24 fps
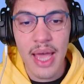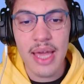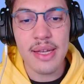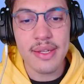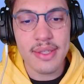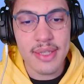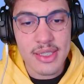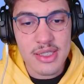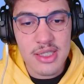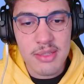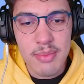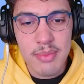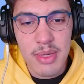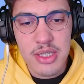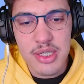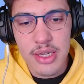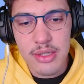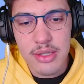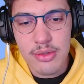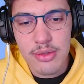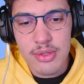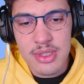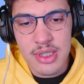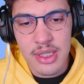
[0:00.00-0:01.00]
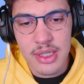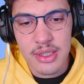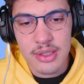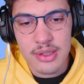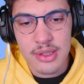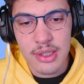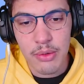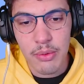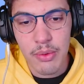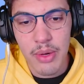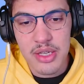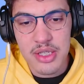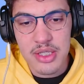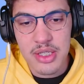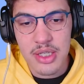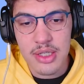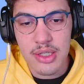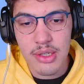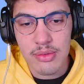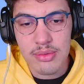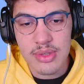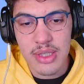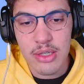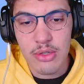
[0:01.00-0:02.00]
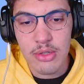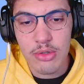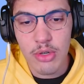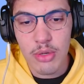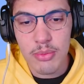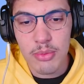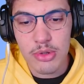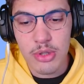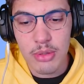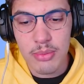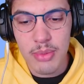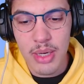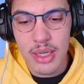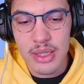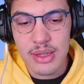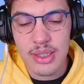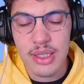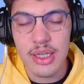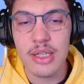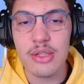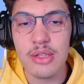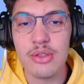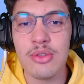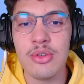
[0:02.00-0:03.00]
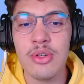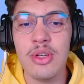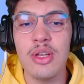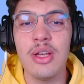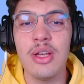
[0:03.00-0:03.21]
ele tá se mexendo sim, então eu acho que não tem como tomar dano.